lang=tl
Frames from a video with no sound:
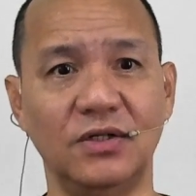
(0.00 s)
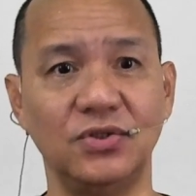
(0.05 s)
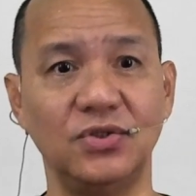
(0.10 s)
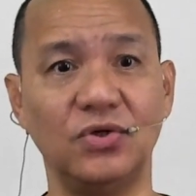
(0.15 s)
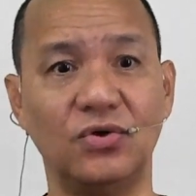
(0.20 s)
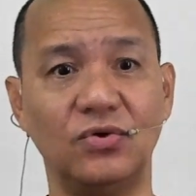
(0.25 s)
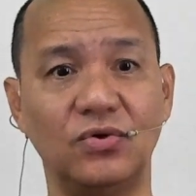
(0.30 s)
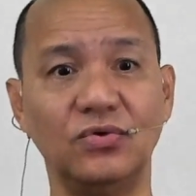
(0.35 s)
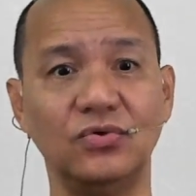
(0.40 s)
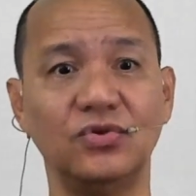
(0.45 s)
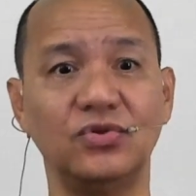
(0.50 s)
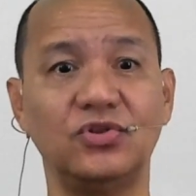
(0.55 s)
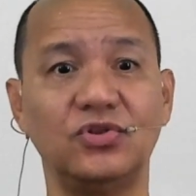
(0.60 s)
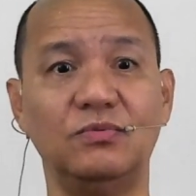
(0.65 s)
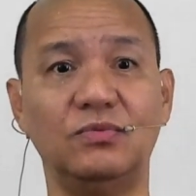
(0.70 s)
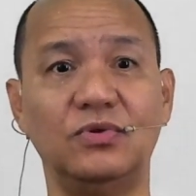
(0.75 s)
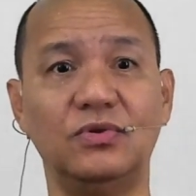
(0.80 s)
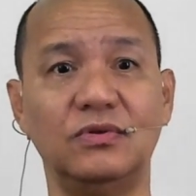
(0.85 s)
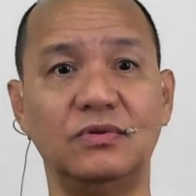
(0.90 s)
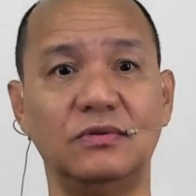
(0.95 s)
So kung gusto
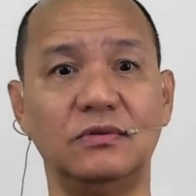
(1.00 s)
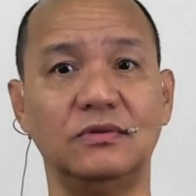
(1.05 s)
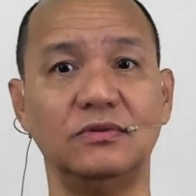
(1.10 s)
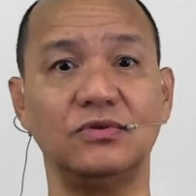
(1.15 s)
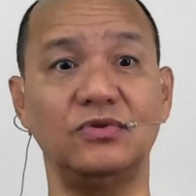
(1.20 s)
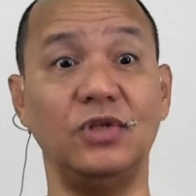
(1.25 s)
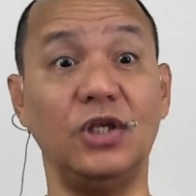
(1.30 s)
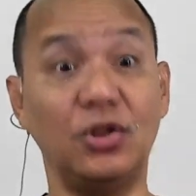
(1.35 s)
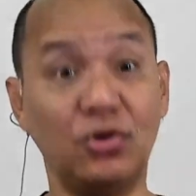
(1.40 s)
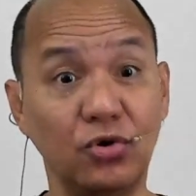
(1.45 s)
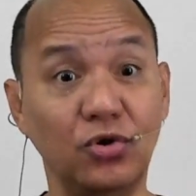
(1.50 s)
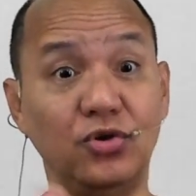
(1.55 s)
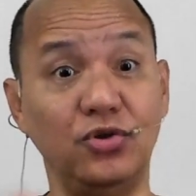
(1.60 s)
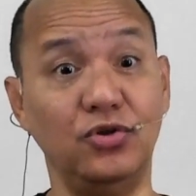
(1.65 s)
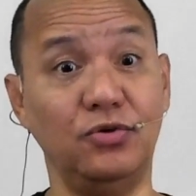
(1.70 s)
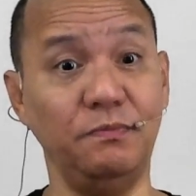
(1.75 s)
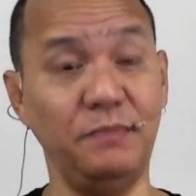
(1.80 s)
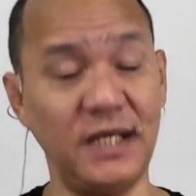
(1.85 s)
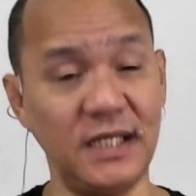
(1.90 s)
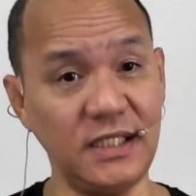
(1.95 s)
mong ituloy
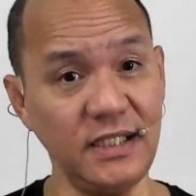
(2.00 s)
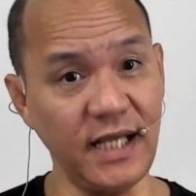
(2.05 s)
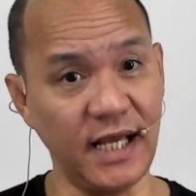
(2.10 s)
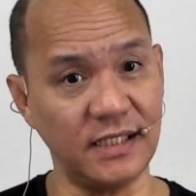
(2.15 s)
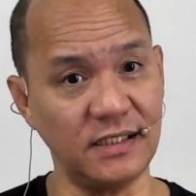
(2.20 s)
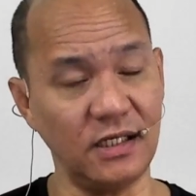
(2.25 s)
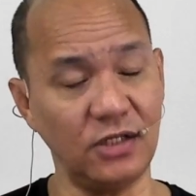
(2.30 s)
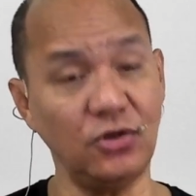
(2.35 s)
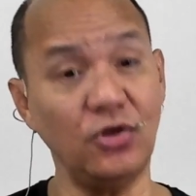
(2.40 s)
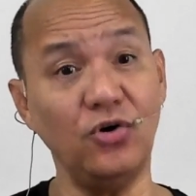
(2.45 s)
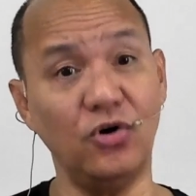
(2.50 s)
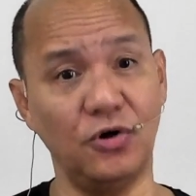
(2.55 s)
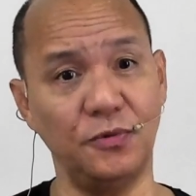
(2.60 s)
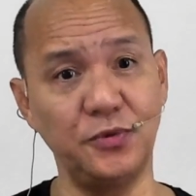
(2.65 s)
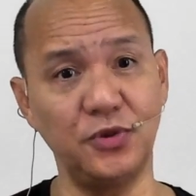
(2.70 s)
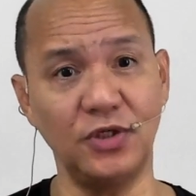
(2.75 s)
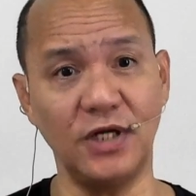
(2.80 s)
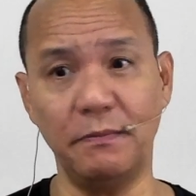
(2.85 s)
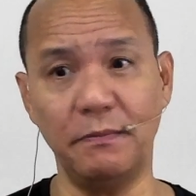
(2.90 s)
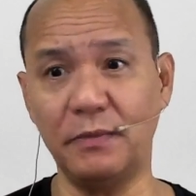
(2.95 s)
yung business, ito yung
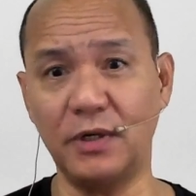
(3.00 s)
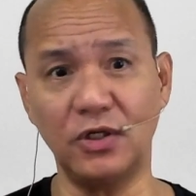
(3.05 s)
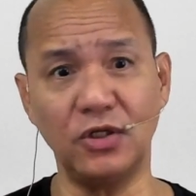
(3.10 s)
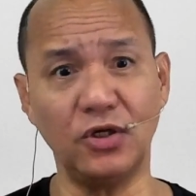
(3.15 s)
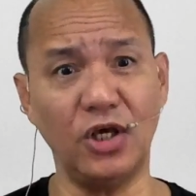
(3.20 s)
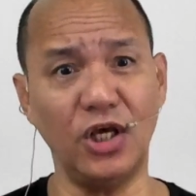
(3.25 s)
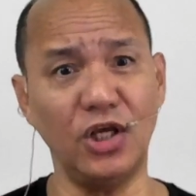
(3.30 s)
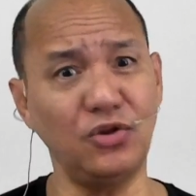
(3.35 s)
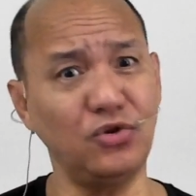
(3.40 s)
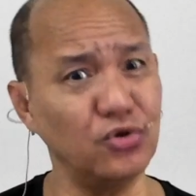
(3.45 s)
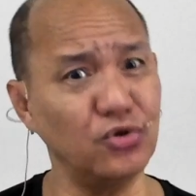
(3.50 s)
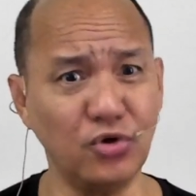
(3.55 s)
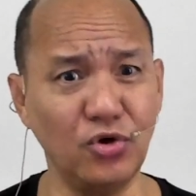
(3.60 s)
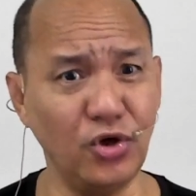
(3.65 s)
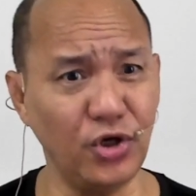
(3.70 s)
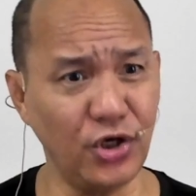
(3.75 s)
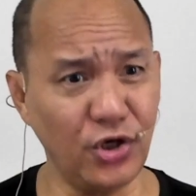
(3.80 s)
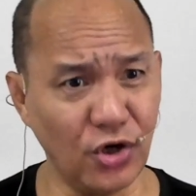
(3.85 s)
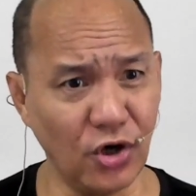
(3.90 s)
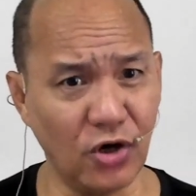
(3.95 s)
option number 3.
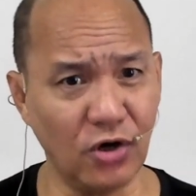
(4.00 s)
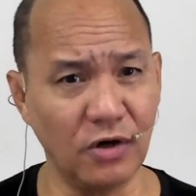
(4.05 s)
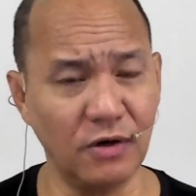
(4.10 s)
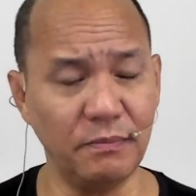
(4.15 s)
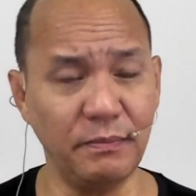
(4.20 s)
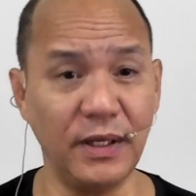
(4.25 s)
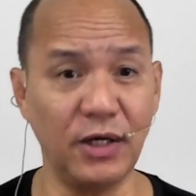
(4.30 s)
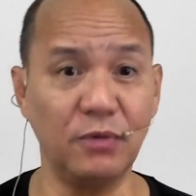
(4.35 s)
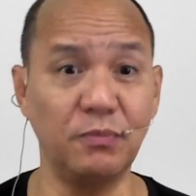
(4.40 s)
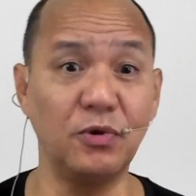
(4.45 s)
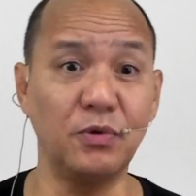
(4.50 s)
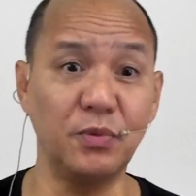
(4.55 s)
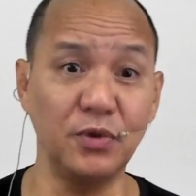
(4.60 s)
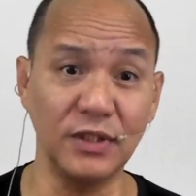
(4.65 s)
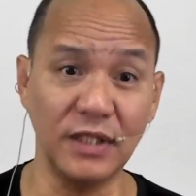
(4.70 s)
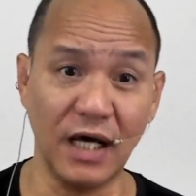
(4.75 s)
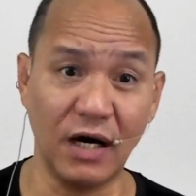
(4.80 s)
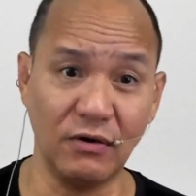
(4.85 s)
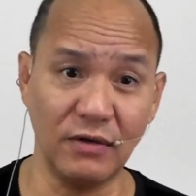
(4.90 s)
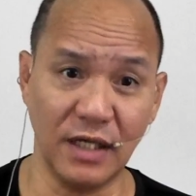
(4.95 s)
Itutuloy ko, pero
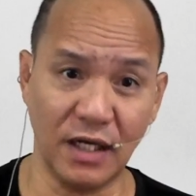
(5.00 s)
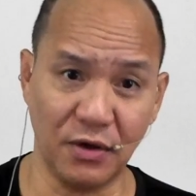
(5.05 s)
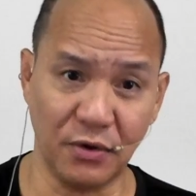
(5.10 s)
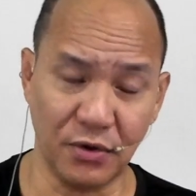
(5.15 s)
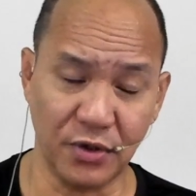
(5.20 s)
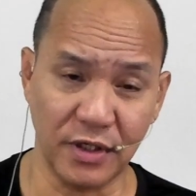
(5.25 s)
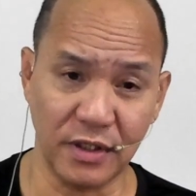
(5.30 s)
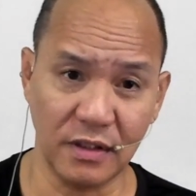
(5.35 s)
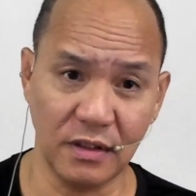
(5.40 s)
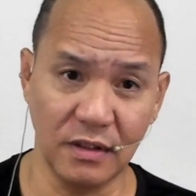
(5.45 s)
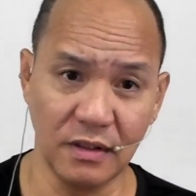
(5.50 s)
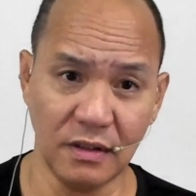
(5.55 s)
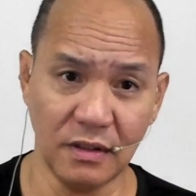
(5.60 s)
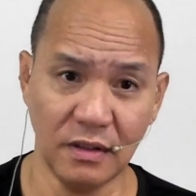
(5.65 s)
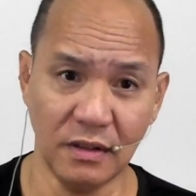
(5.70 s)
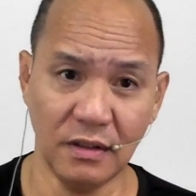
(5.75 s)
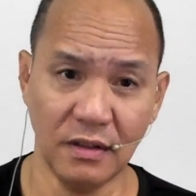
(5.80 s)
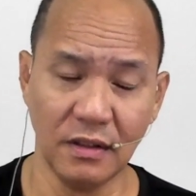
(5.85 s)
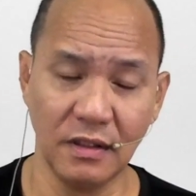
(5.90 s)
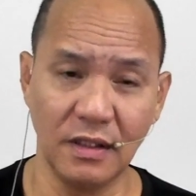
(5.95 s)
pupunta ako ng court.
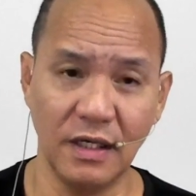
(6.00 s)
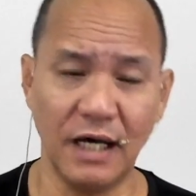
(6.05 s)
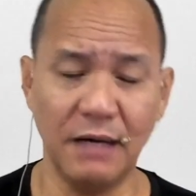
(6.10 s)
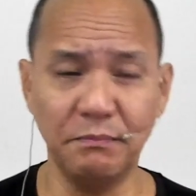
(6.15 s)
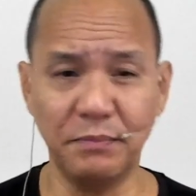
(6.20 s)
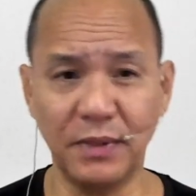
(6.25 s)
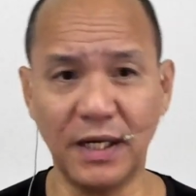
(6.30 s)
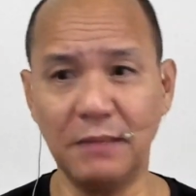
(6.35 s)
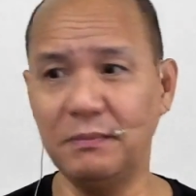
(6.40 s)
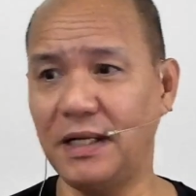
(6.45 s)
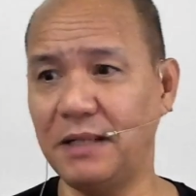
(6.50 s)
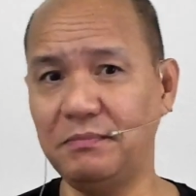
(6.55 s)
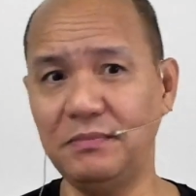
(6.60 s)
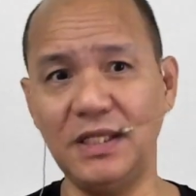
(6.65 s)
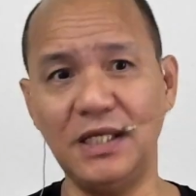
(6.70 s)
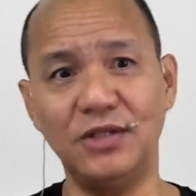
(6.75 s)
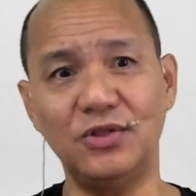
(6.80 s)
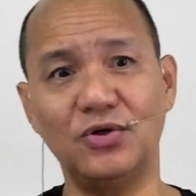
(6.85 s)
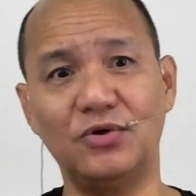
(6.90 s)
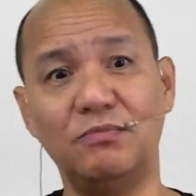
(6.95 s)
Ang problem
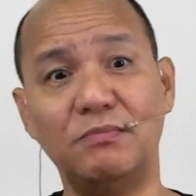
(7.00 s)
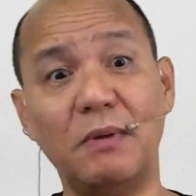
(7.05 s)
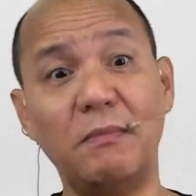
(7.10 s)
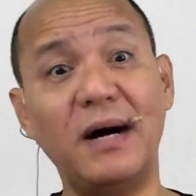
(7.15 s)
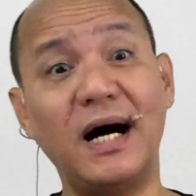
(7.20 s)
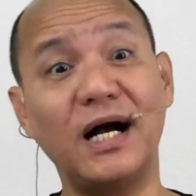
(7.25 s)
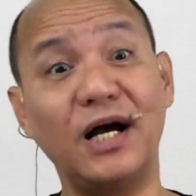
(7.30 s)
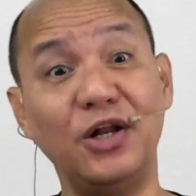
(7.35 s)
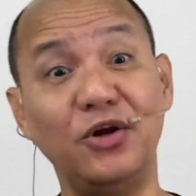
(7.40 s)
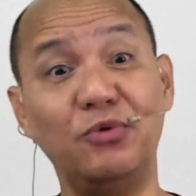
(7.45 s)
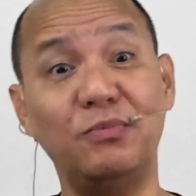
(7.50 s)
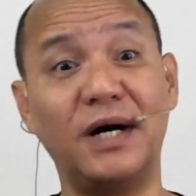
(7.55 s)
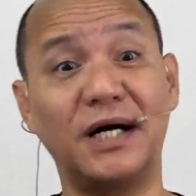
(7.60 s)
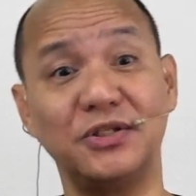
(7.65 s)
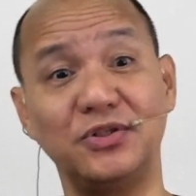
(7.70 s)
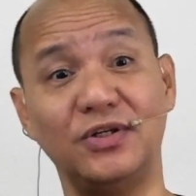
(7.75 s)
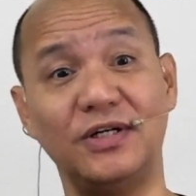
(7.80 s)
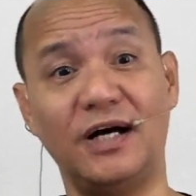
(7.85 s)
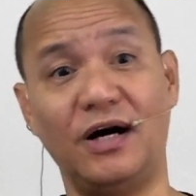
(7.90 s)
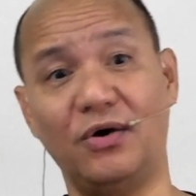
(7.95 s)
dito, mabagal
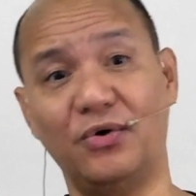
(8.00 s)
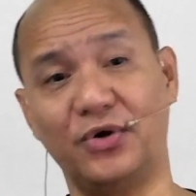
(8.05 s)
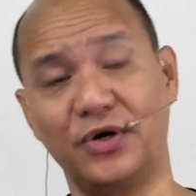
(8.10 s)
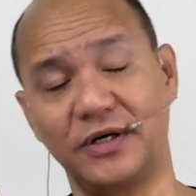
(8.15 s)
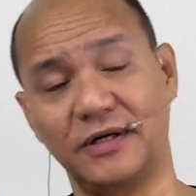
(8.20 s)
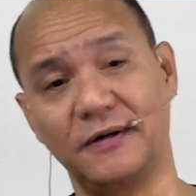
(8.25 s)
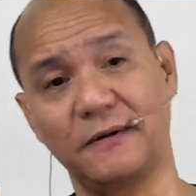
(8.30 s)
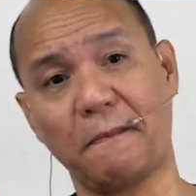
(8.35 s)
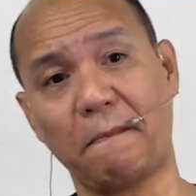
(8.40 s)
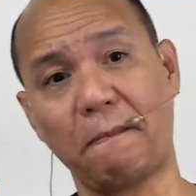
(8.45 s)
umaksyon ng court.